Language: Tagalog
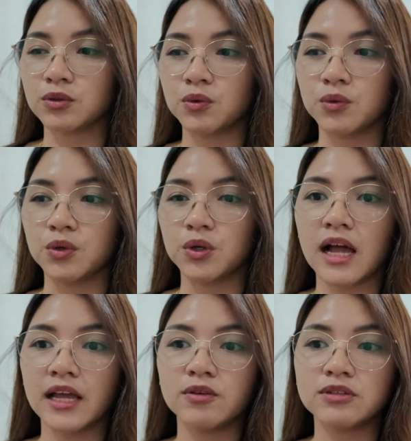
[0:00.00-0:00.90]
So,
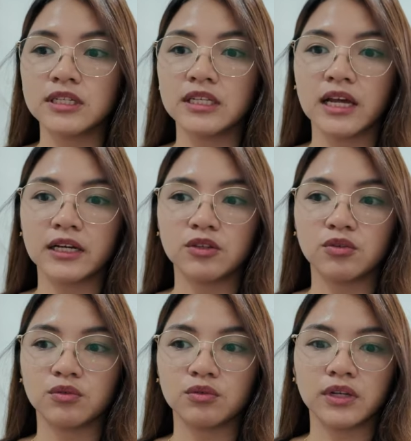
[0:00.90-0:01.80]
aayusin lang
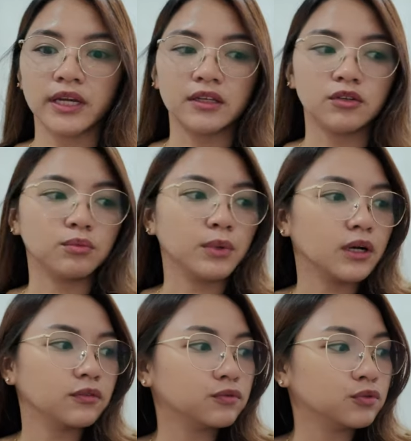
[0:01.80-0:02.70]
yung like yung
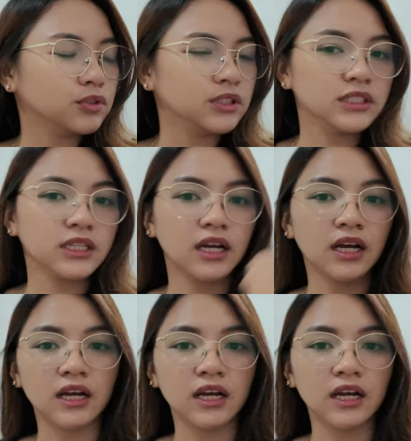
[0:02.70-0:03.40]
mga food sa